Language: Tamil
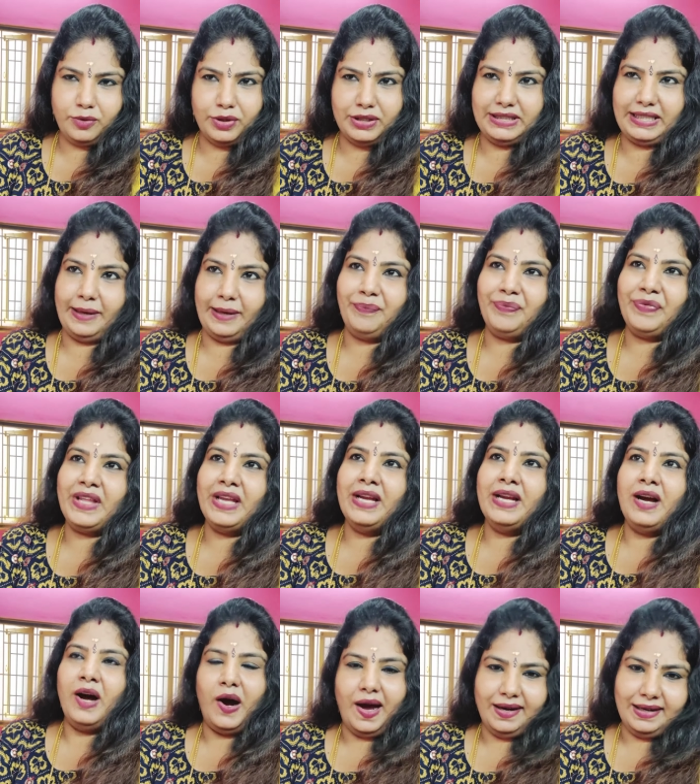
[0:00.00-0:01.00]
கொடுத்தேன்
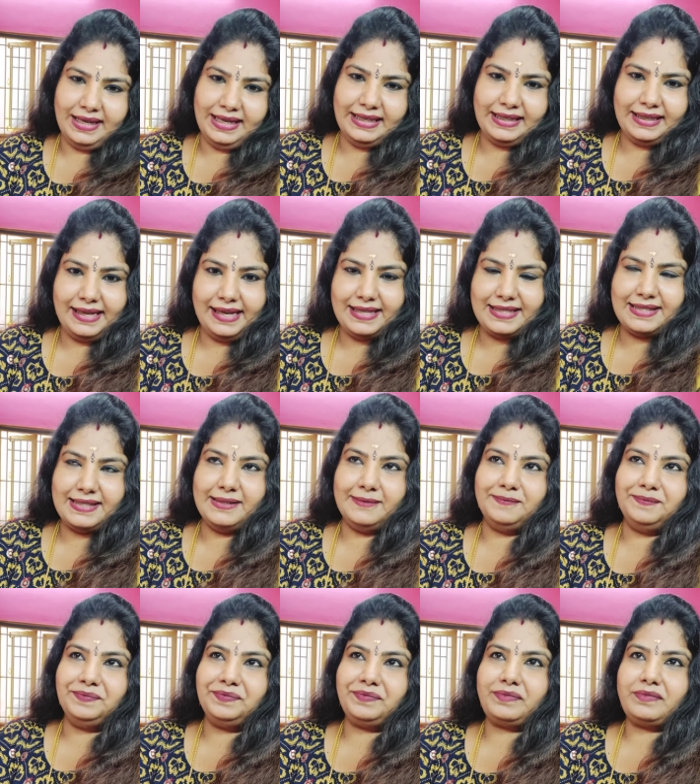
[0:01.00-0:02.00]
ஆன்லைன் கிளாஸு
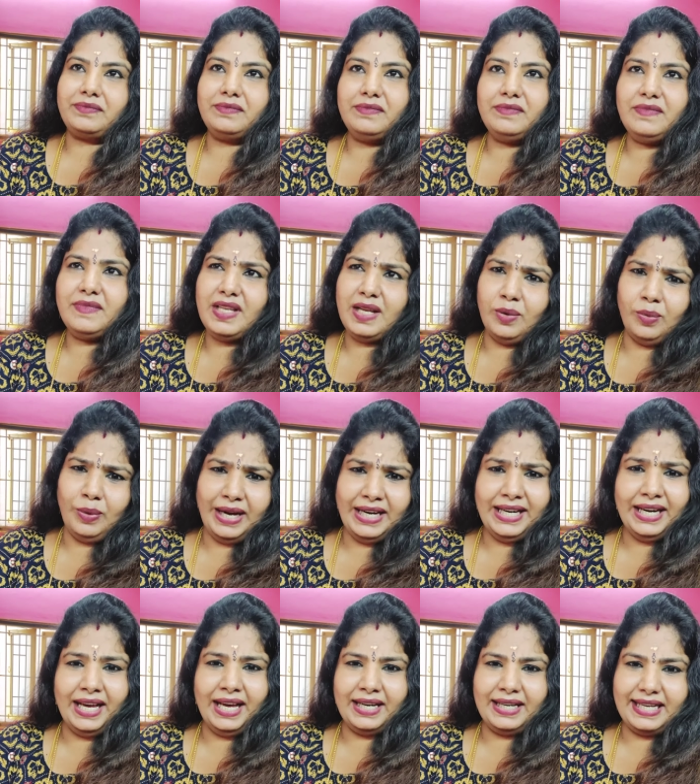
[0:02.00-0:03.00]

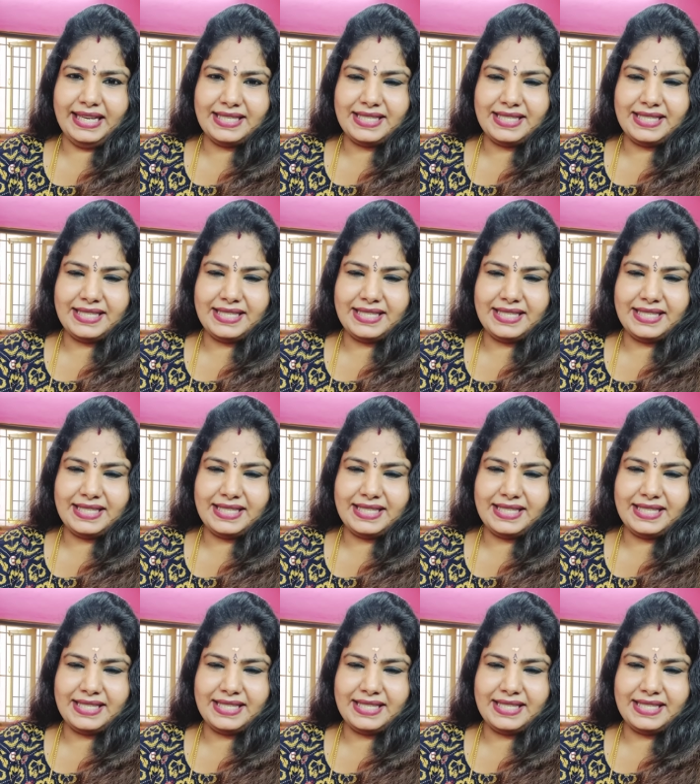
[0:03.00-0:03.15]
ஒன் ஹவர்